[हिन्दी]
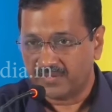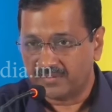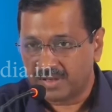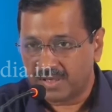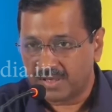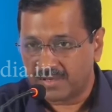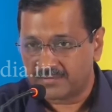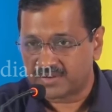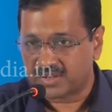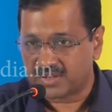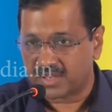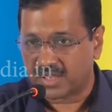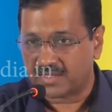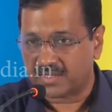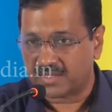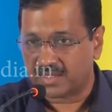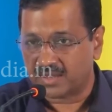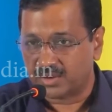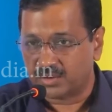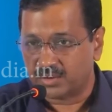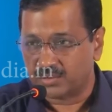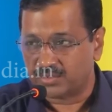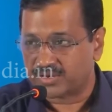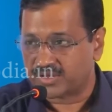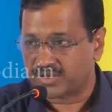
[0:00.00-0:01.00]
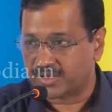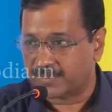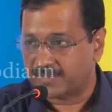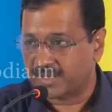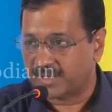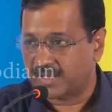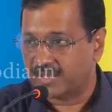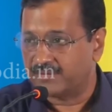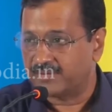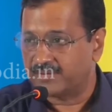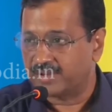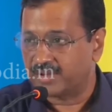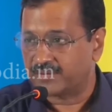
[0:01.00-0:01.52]
वी हैव स्टार्टेड डोर स्टेप
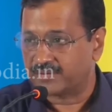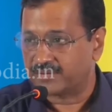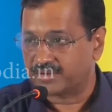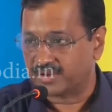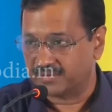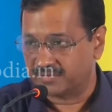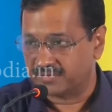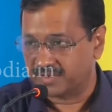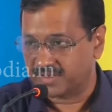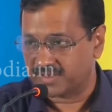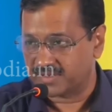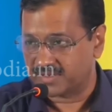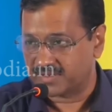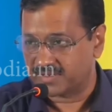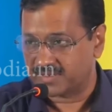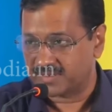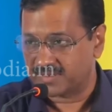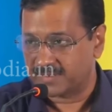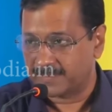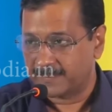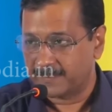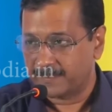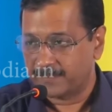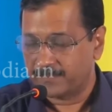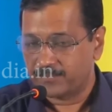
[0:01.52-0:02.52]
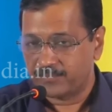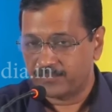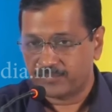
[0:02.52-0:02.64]
डिलीवरी ऑफ सर्विसेज़